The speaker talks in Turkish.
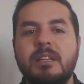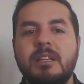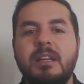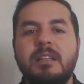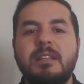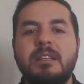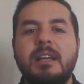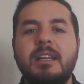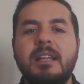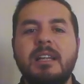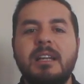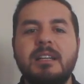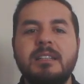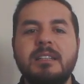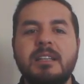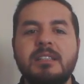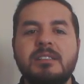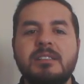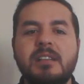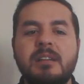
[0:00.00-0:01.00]
Değerli
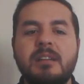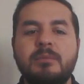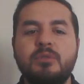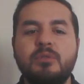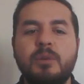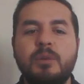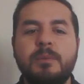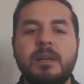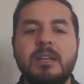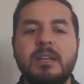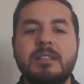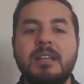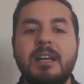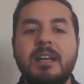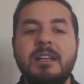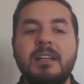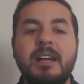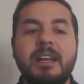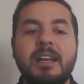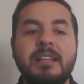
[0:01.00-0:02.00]
arkadaşlar bu
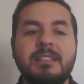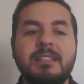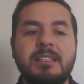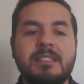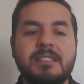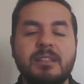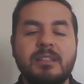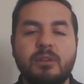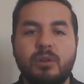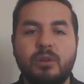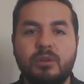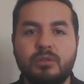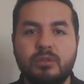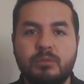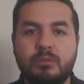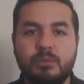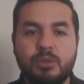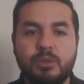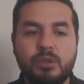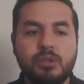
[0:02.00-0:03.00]
topraklar Karadeniz'de
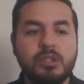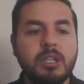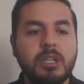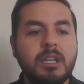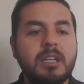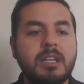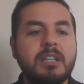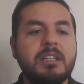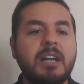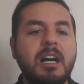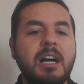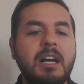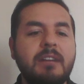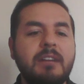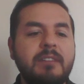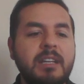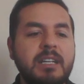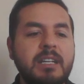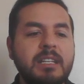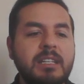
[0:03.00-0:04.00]
gördüğümüz
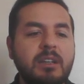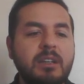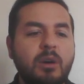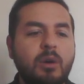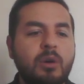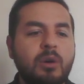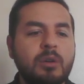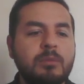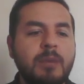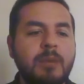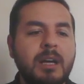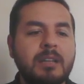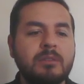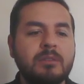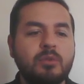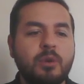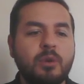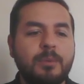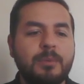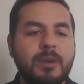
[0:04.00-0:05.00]
kahverengi orman
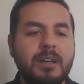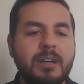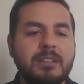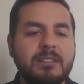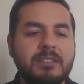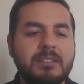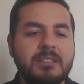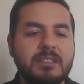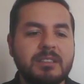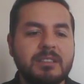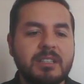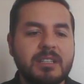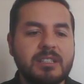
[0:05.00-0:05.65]
toprağıdır diye